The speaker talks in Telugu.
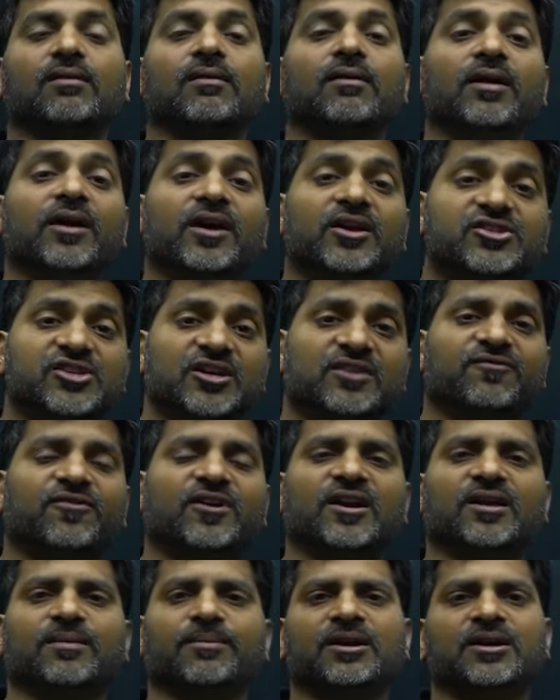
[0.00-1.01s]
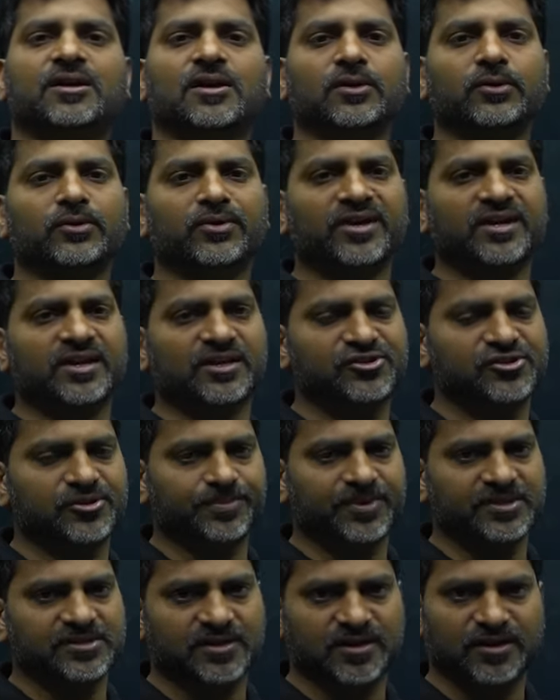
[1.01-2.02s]
రిలీజియన్ ఫండమెంటల్ యూనిట్ అని
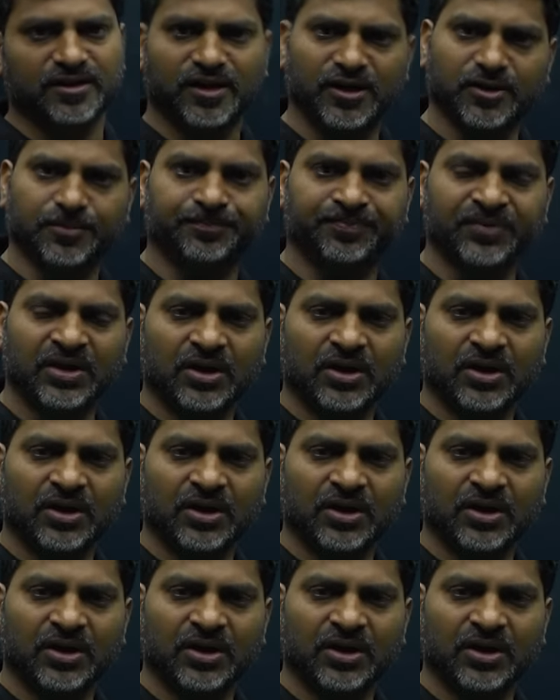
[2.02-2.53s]
చెప్పేసి అన్నారు